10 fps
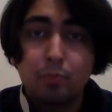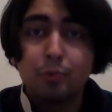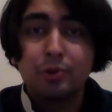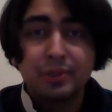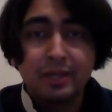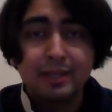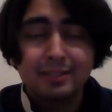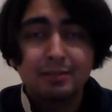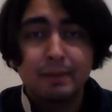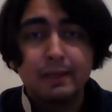Bunlardan
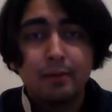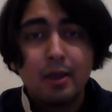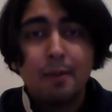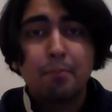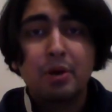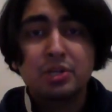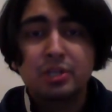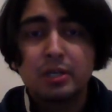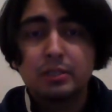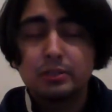kastım hani
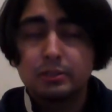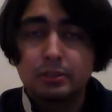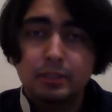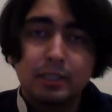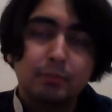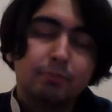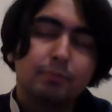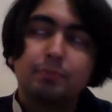başka gibi